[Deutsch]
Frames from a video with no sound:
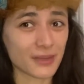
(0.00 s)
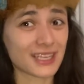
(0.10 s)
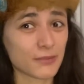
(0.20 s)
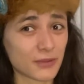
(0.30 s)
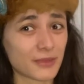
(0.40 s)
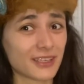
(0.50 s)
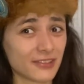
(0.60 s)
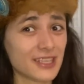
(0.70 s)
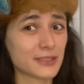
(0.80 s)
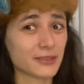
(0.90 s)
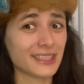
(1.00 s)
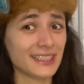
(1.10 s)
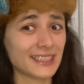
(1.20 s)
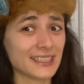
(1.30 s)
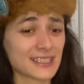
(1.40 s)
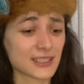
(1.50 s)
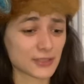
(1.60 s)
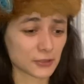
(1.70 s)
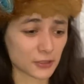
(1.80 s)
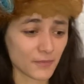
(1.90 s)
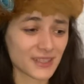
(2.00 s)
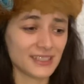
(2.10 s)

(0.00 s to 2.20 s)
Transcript: ich glaube aber noch nicht so richtig dran, dass es auch kommt,